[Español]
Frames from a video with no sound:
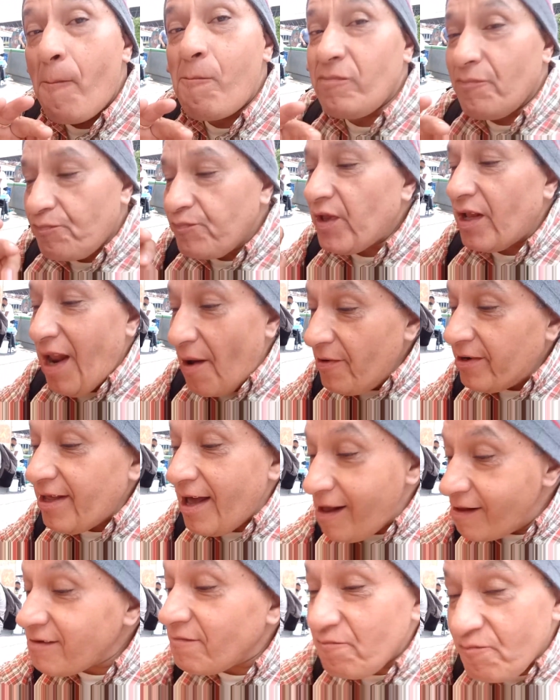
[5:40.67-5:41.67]
Mm, la
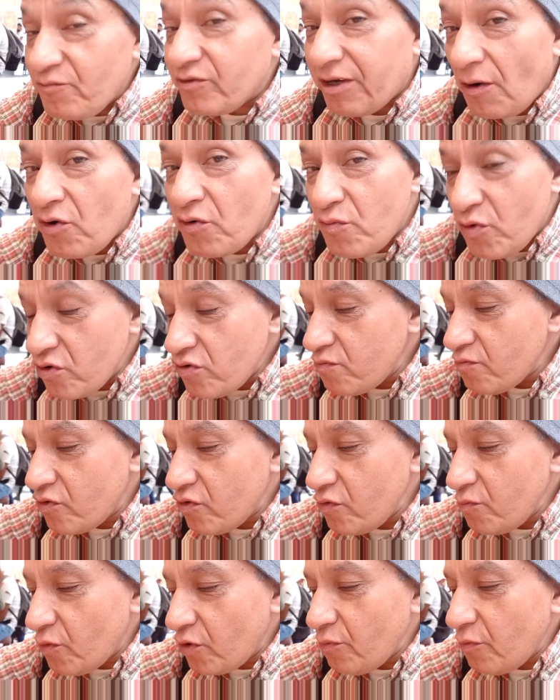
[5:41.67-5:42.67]
verdad, un sabor muy,
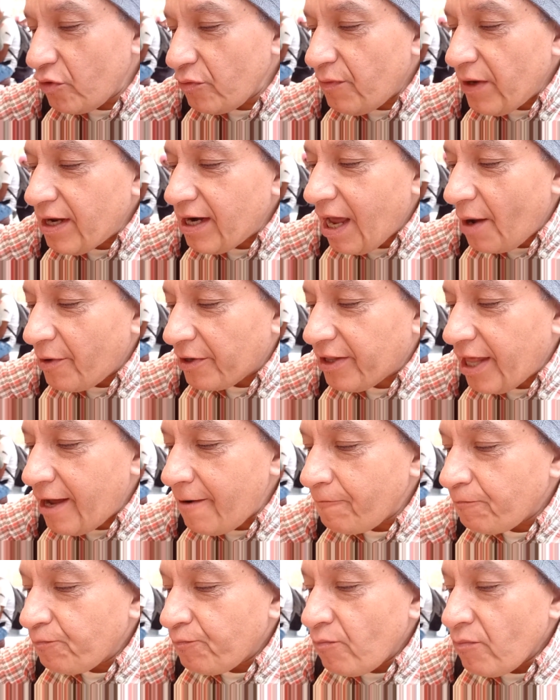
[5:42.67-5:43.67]
muy, muy, muy bien, la
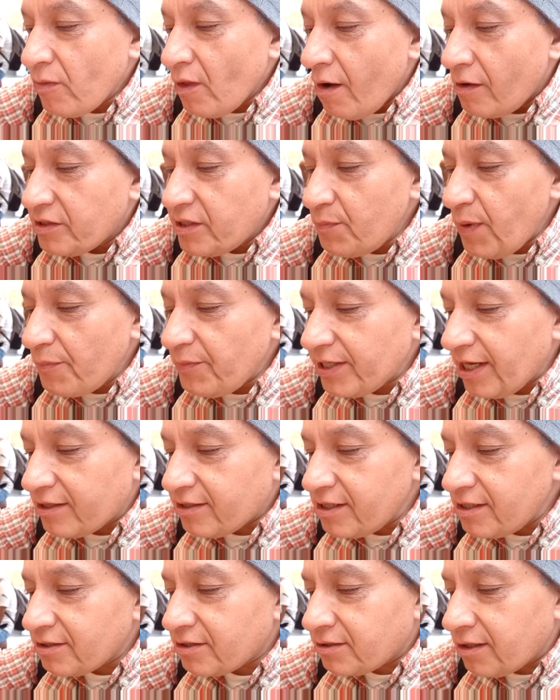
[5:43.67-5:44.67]
verdad. Simplemente
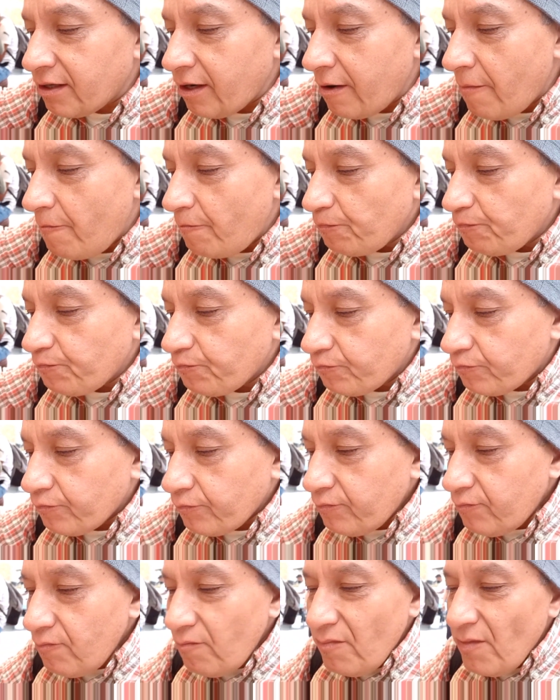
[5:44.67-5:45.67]
aquí, este...
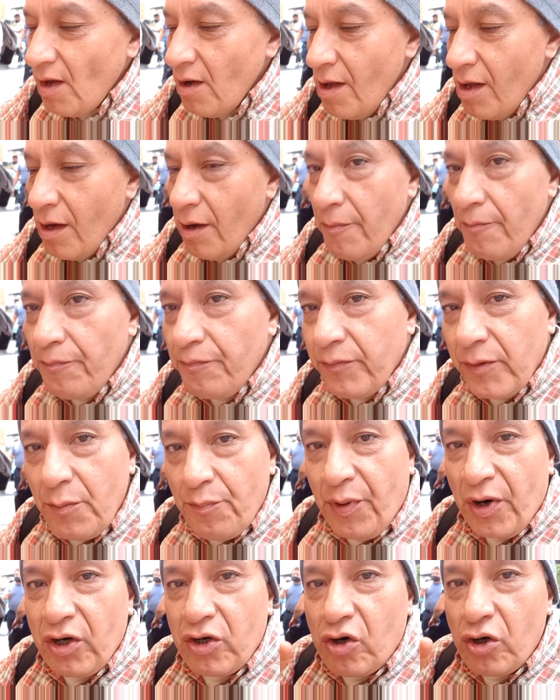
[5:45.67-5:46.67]
A ver.
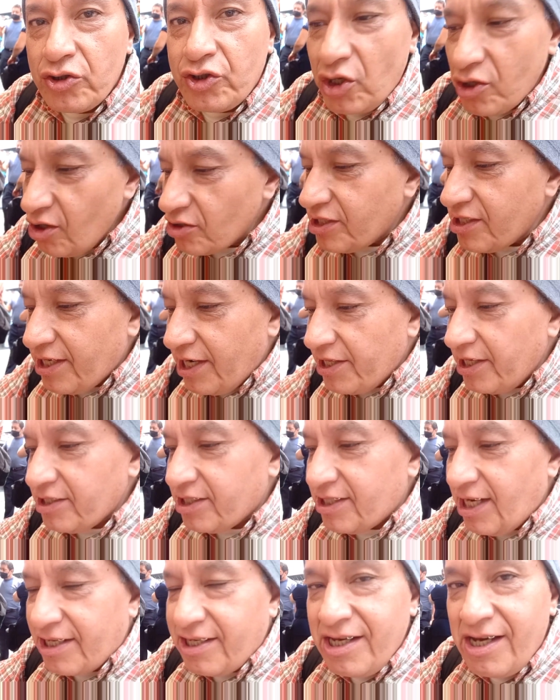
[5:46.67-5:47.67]
con todos los
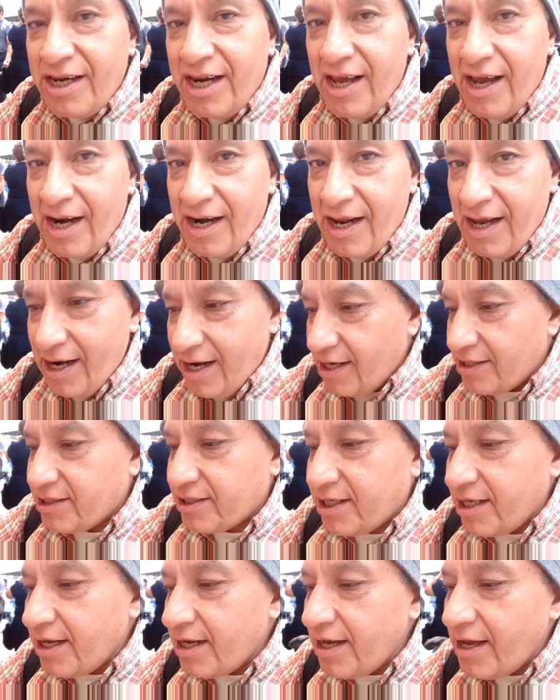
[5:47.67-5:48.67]
ingredientes aquí, el,
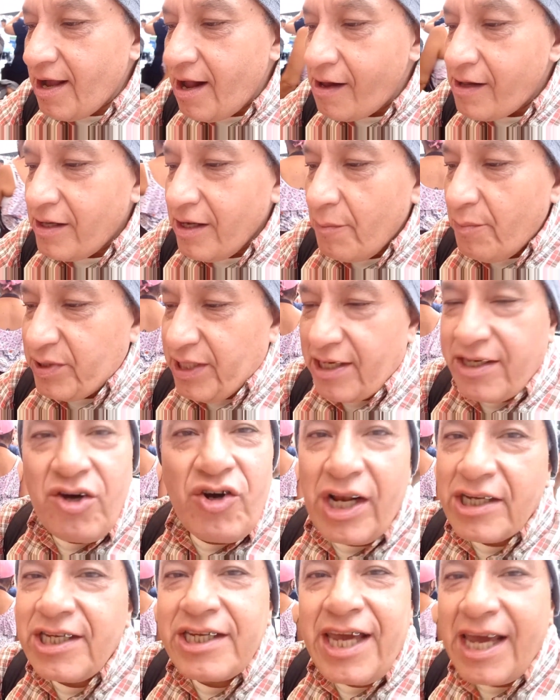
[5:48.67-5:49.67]
este... Pues aquí
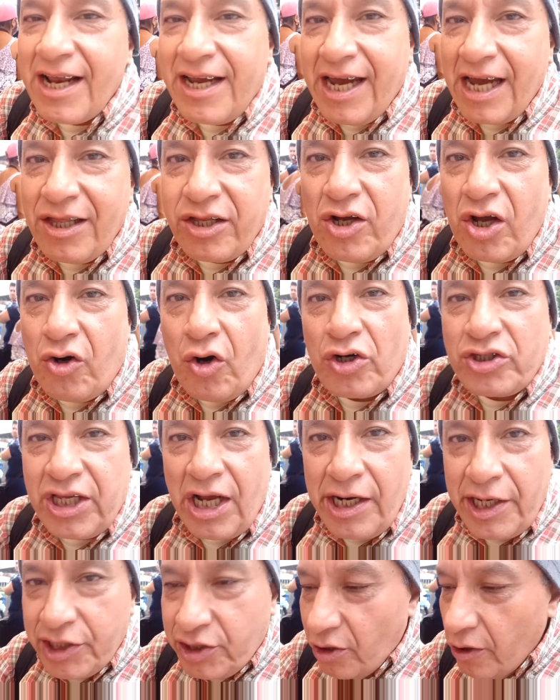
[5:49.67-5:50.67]
ahora sí que, el
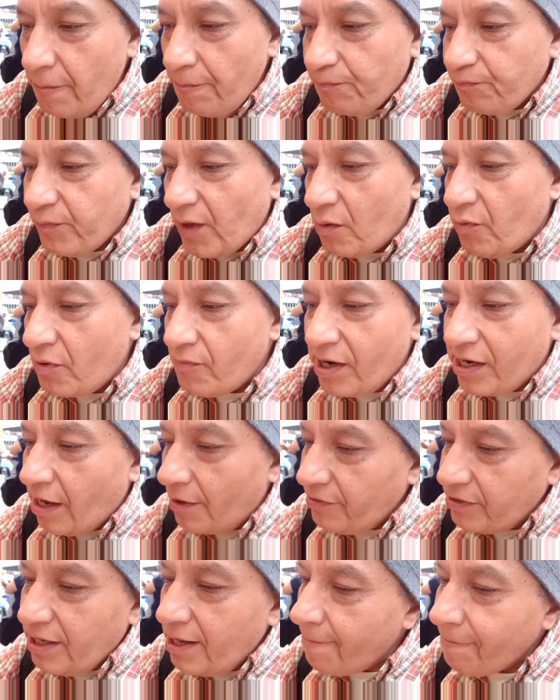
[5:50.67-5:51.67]
coctelito le vuelve a
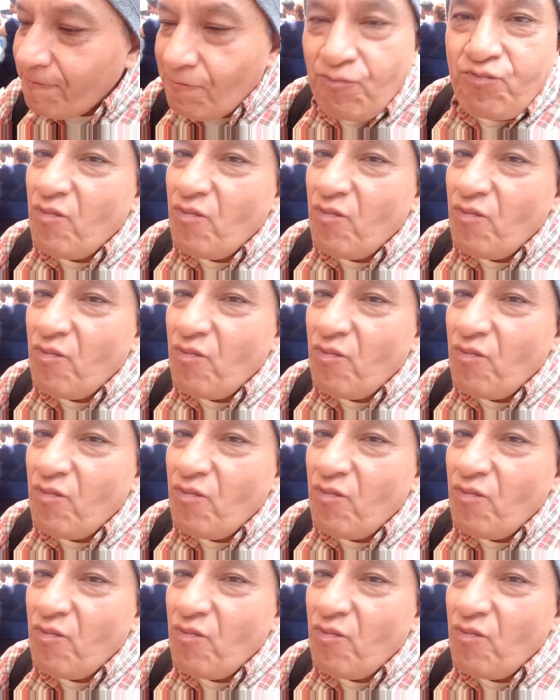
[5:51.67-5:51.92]
la vida.